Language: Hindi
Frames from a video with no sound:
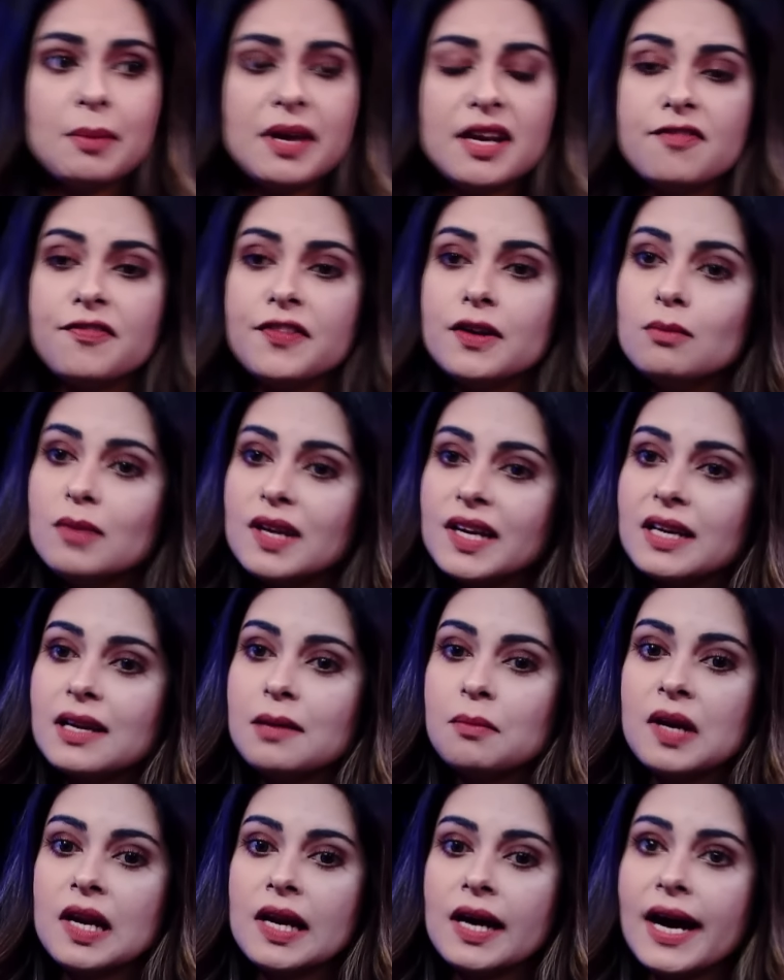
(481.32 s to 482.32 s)
मैंने फिल्म लिखने
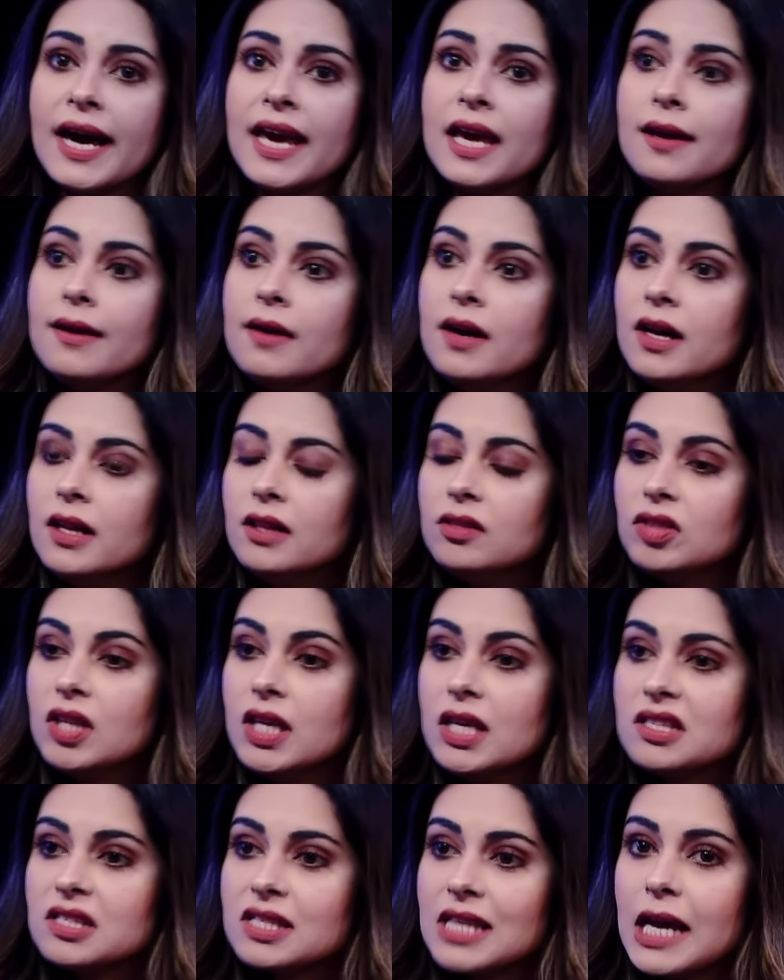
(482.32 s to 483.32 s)
में लगाई
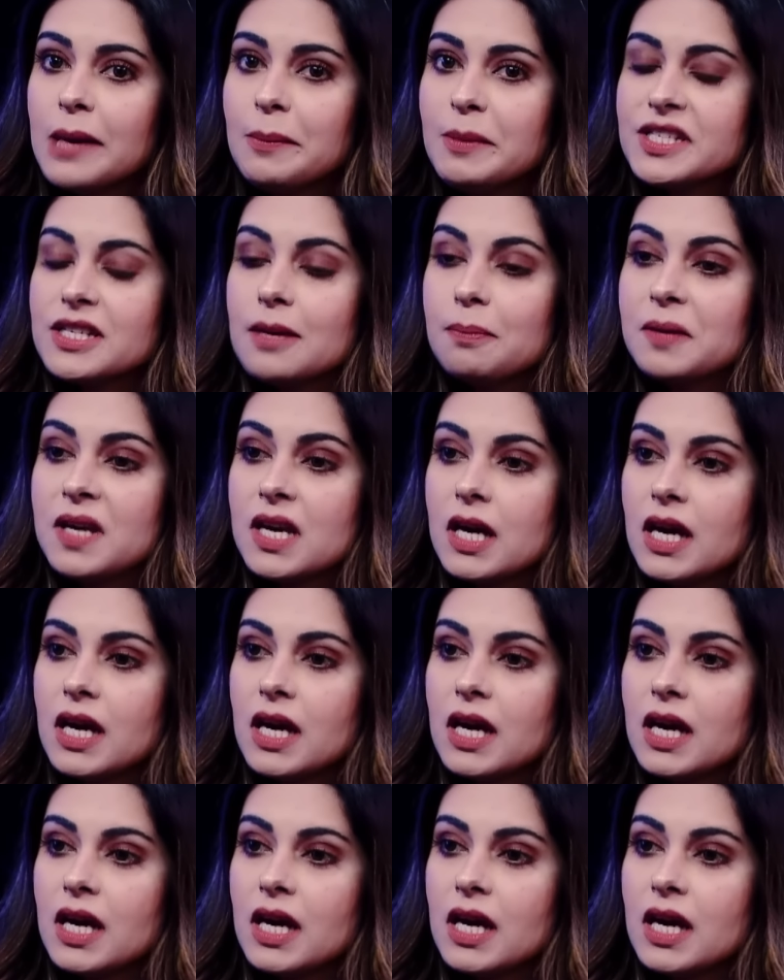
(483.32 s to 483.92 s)
तीन साल में जबकि